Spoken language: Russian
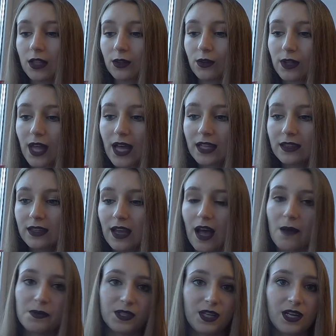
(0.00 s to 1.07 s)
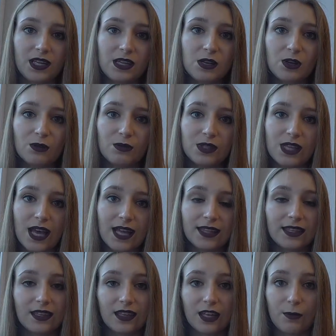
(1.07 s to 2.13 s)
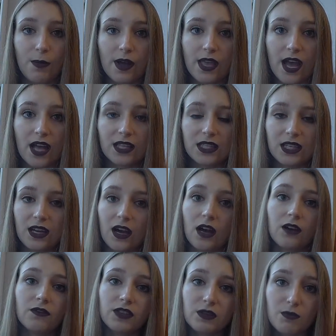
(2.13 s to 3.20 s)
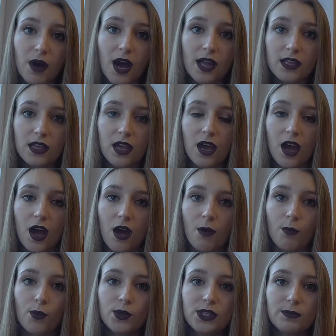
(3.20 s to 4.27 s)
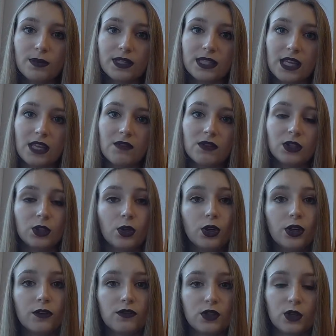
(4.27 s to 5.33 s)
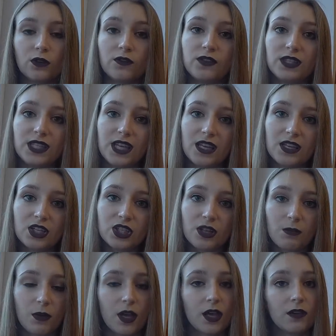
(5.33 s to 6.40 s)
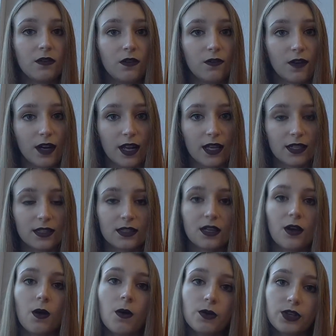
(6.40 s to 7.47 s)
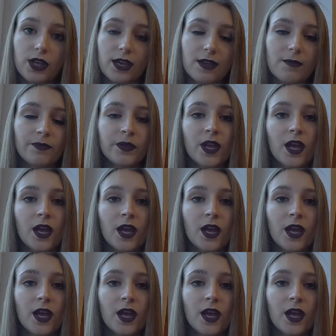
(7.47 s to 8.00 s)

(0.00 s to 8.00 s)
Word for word: Ну ладно, абстрагируемся от таких понятий, как внимание, будем оценивать только все в денежном эквиваленте. Окей,